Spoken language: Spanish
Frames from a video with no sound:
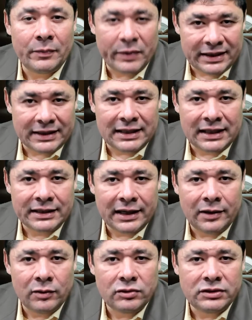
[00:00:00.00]
Después de
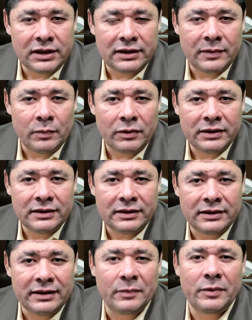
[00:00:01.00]
tantas luchas, después,
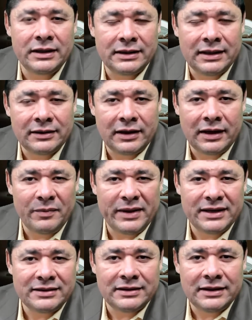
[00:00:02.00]
después de tantas
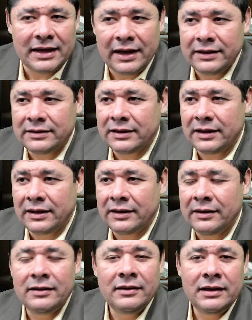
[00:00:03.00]
adversidades que,
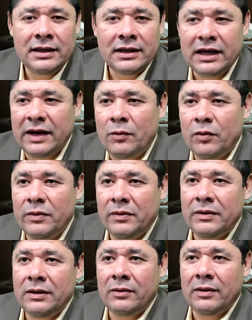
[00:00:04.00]
hemos
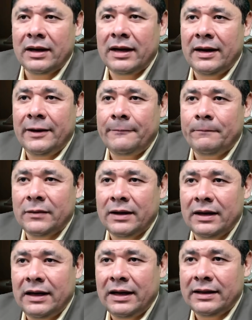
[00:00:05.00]
vivido acá
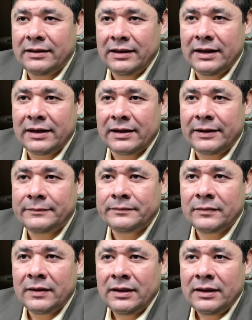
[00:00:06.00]
en la tierra.
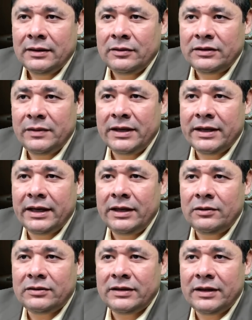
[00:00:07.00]
Entonces, mis
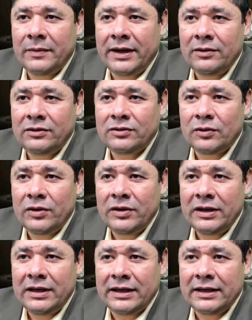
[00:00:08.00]
queridos hermanos,
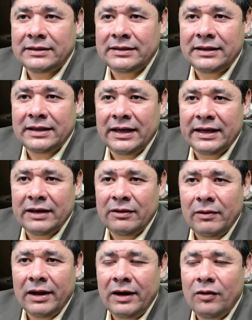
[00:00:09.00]
hoy este,
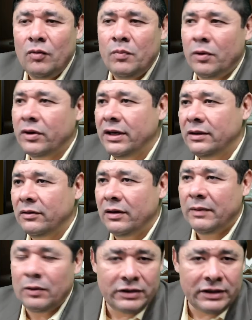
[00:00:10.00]
quiero hablarles un poquito
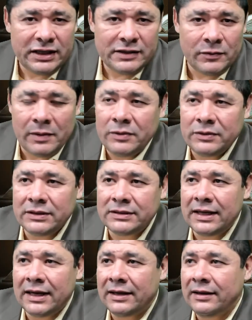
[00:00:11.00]
del bautismo. Vamos a
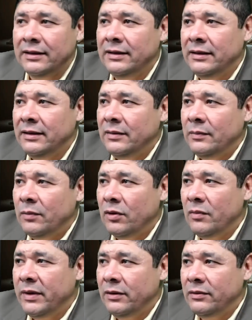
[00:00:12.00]
estar
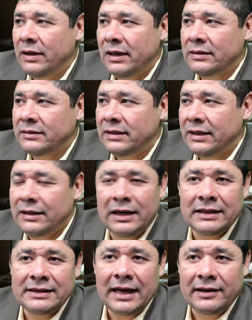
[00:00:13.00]
poco menos de las 3 de
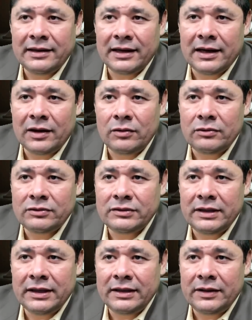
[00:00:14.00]
la tarde acá con
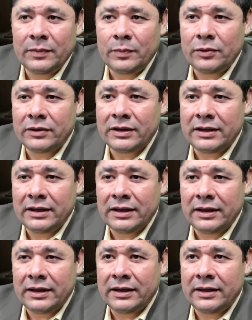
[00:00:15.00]
ustedes
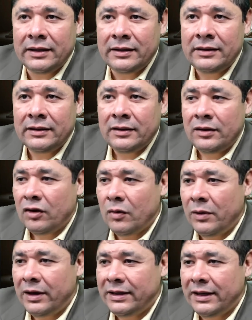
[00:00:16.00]
porque,
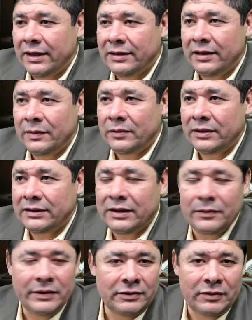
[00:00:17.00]
como les dije, tenemos
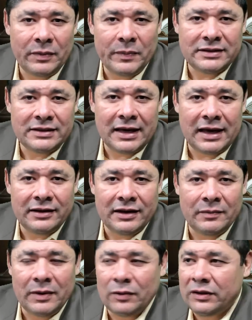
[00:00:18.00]
este evento especial
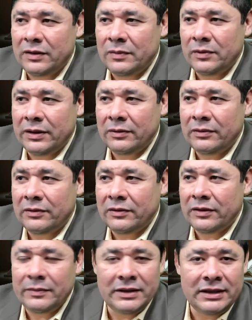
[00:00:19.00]
del bautismo de uno
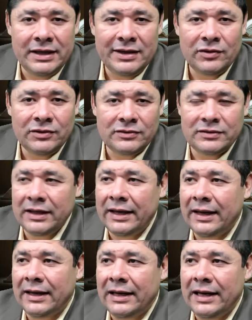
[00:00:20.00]
de mis niños,
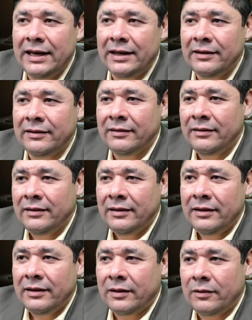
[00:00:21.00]
de Eileen
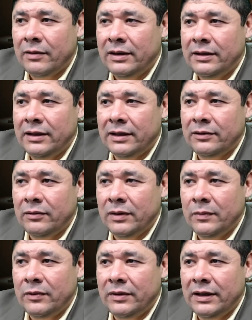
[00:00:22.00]
la cual ya
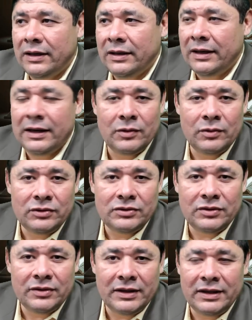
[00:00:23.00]
tuvimos el,
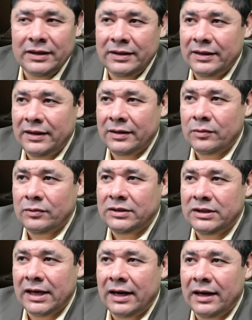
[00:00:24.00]
gusto de
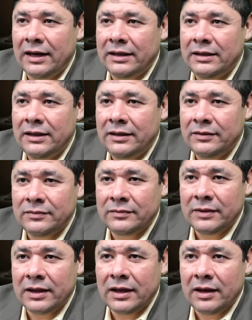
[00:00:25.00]
escucharla allí,
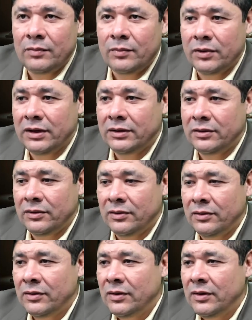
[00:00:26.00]
que es un poquito